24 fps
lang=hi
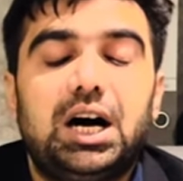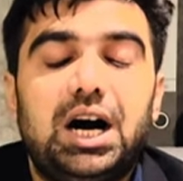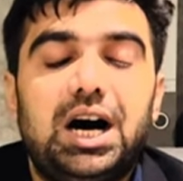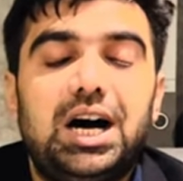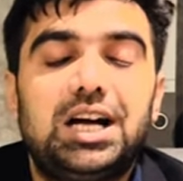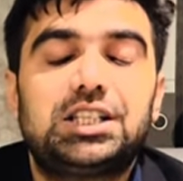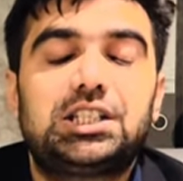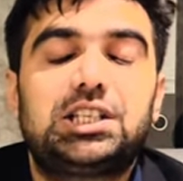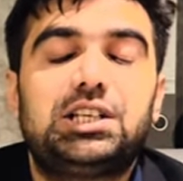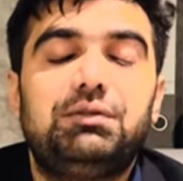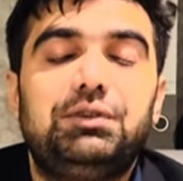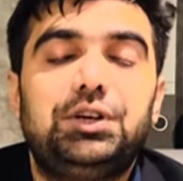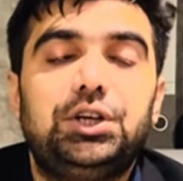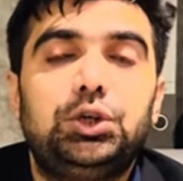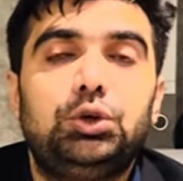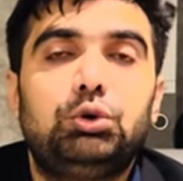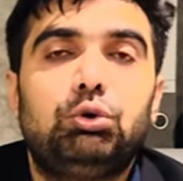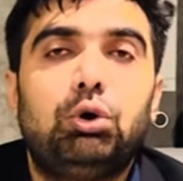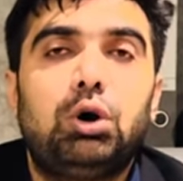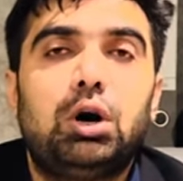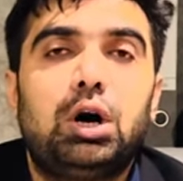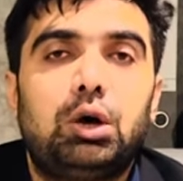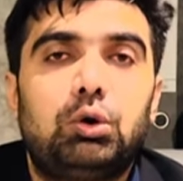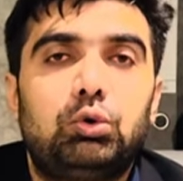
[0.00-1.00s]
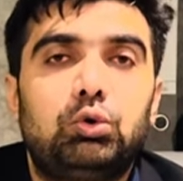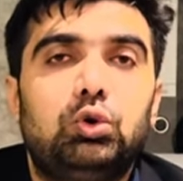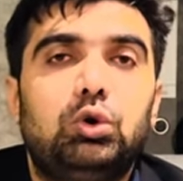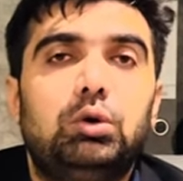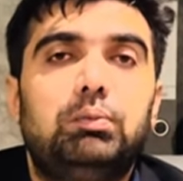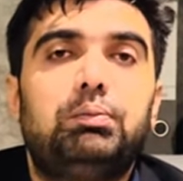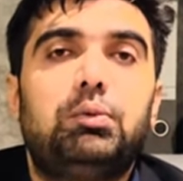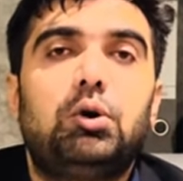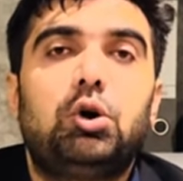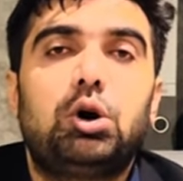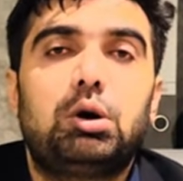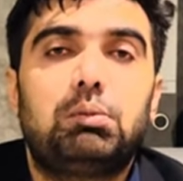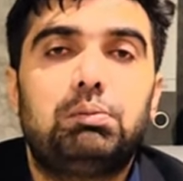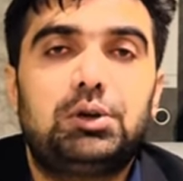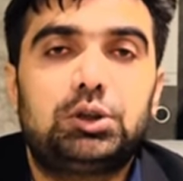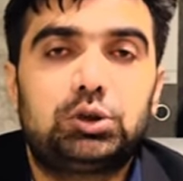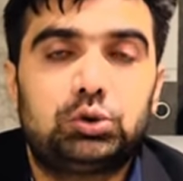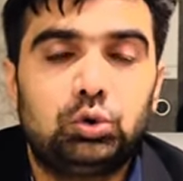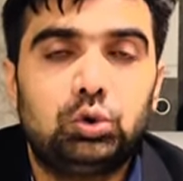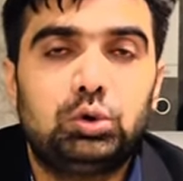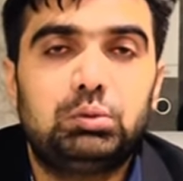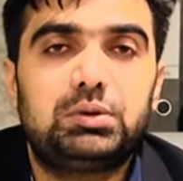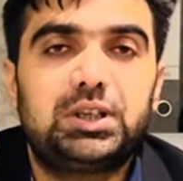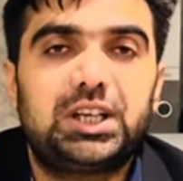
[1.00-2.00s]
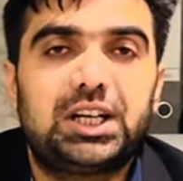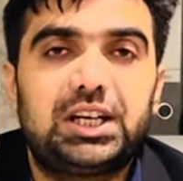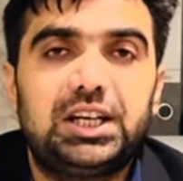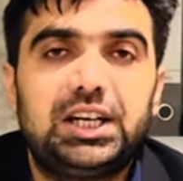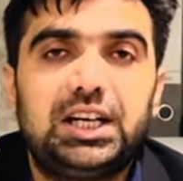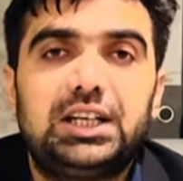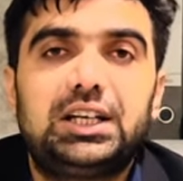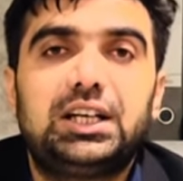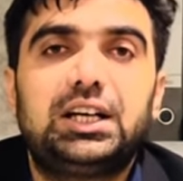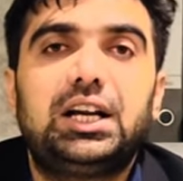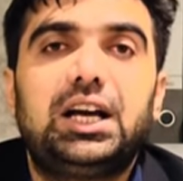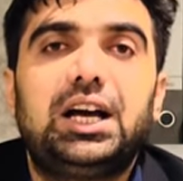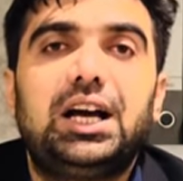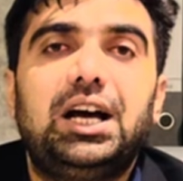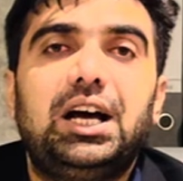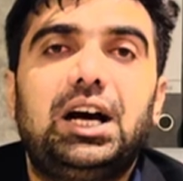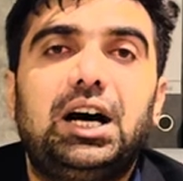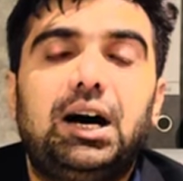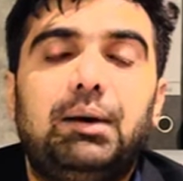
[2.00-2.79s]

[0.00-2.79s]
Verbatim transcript: आज की वीडियो हरूप और मतलूब के रिलेटेड है